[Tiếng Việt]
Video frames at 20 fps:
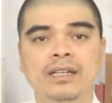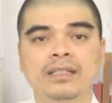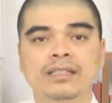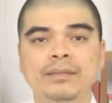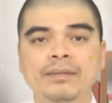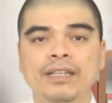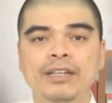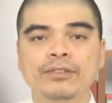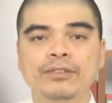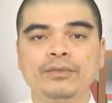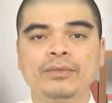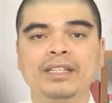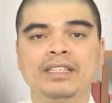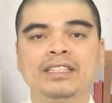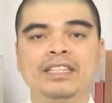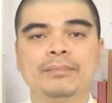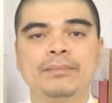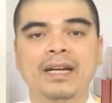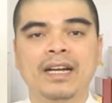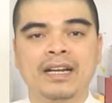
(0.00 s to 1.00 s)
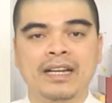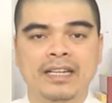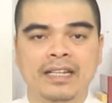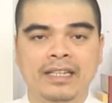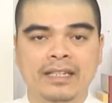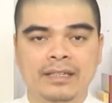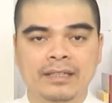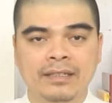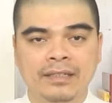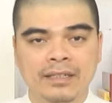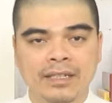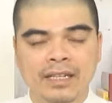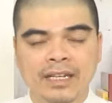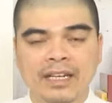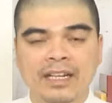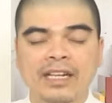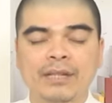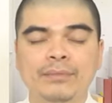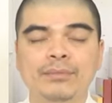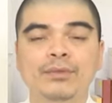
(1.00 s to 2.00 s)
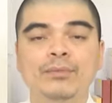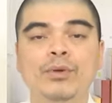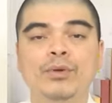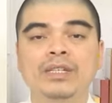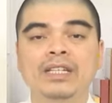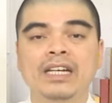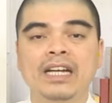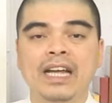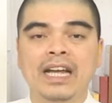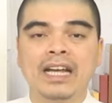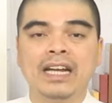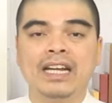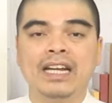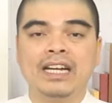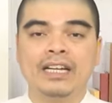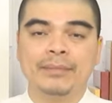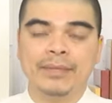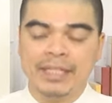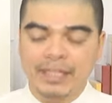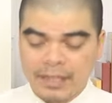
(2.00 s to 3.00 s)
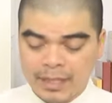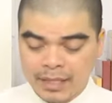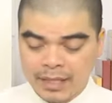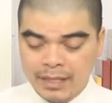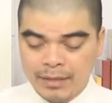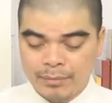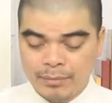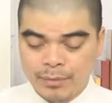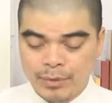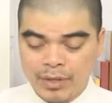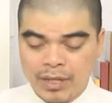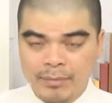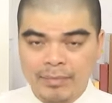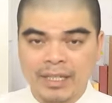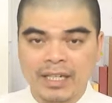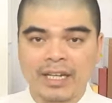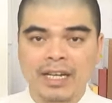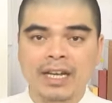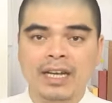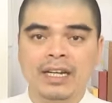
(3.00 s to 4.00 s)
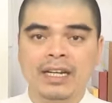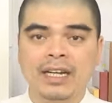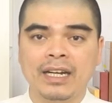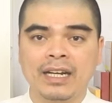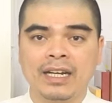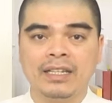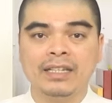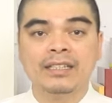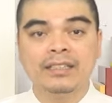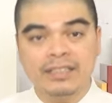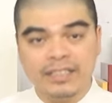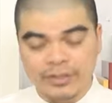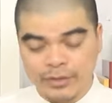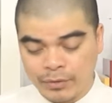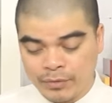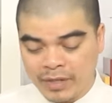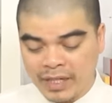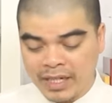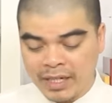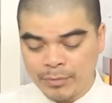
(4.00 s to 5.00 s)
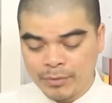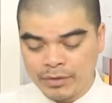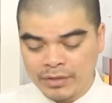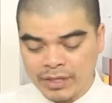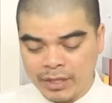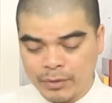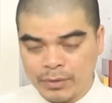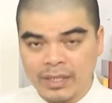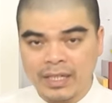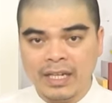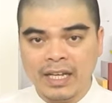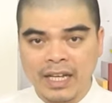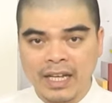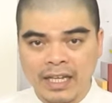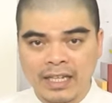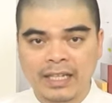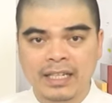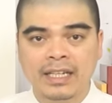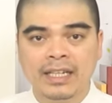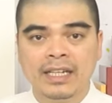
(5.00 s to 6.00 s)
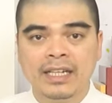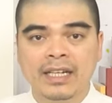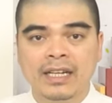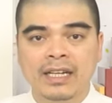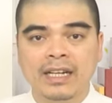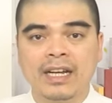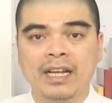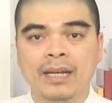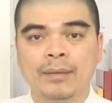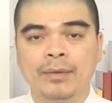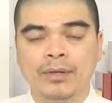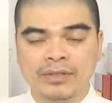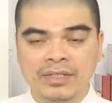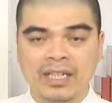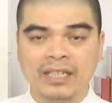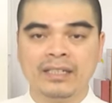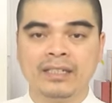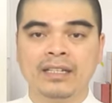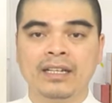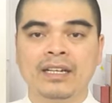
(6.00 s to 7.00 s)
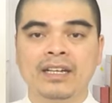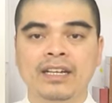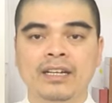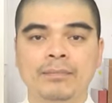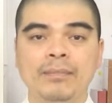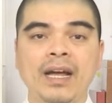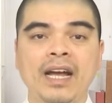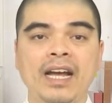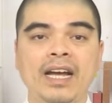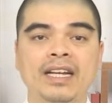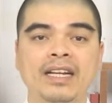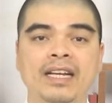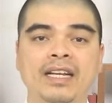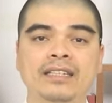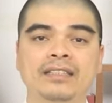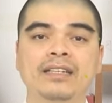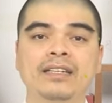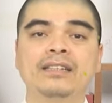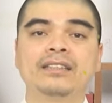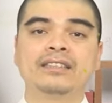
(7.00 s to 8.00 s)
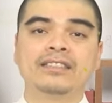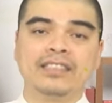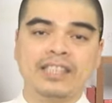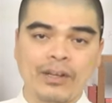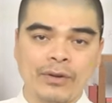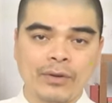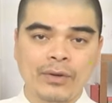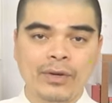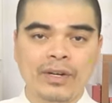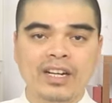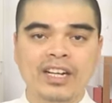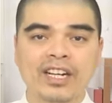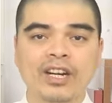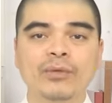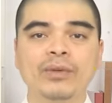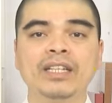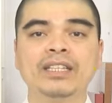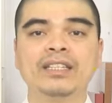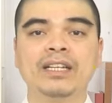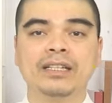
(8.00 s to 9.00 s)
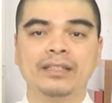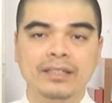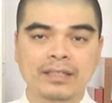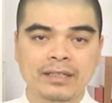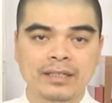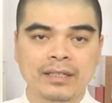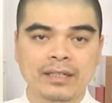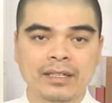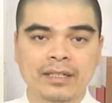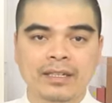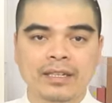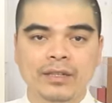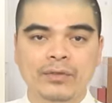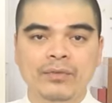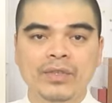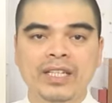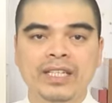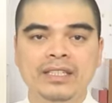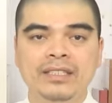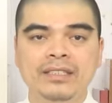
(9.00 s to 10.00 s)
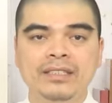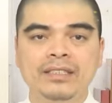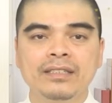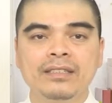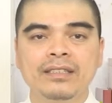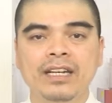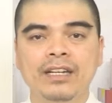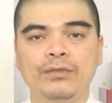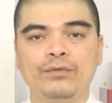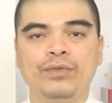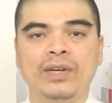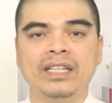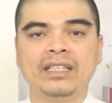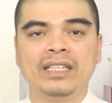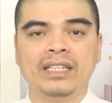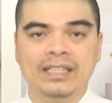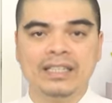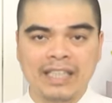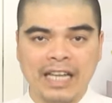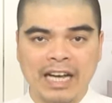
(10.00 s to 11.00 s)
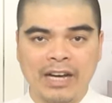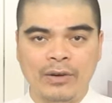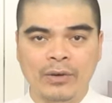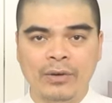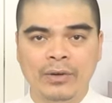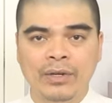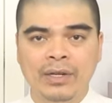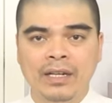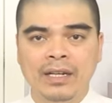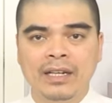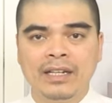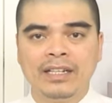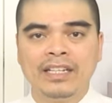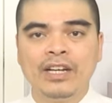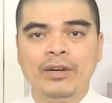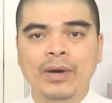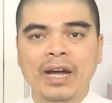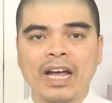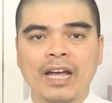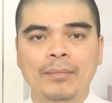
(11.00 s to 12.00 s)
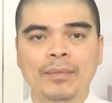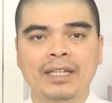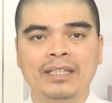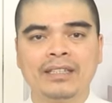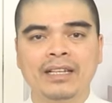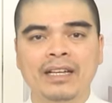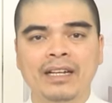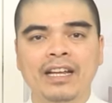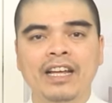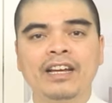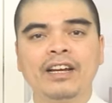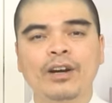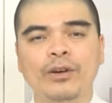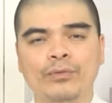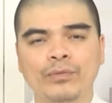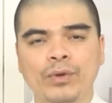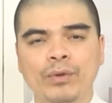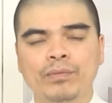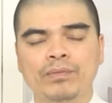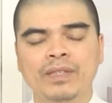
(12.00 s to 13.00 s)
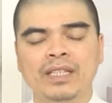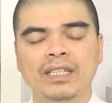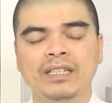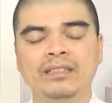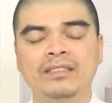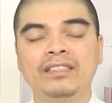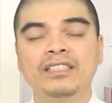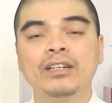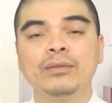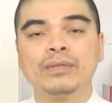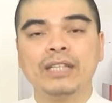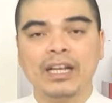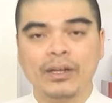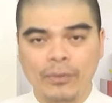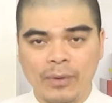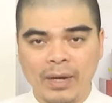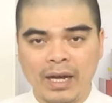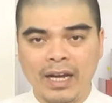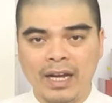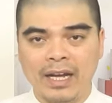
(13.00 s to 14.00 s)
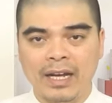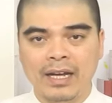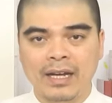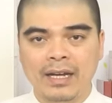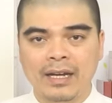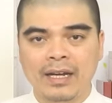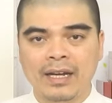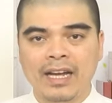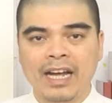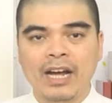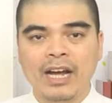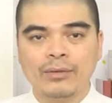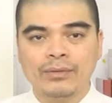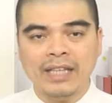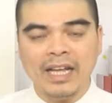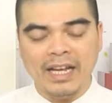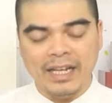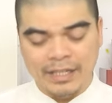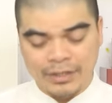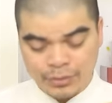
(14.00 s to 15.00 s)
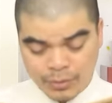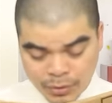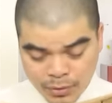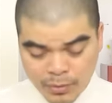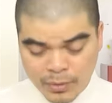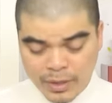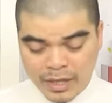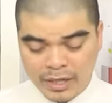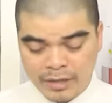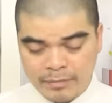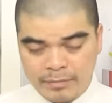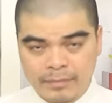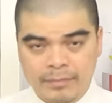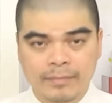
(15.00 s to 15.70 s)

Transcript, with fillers: Tiếp theo chúng ta xét 3 ngày. Ngày mùng 4 tháng 2 là ngày Bính Tý, mùng 5 tháng 2 là ngày Đinh Sửu và ngày mùng 6 tháng 2 là ngày Mậu Dần. 3 ngày này rất xấu, không nên tế tự vì chư thần phá thiên tào. Nếu ai mà tế lễ cầu phúc thì chiêu tai họa, hao tài tốn của.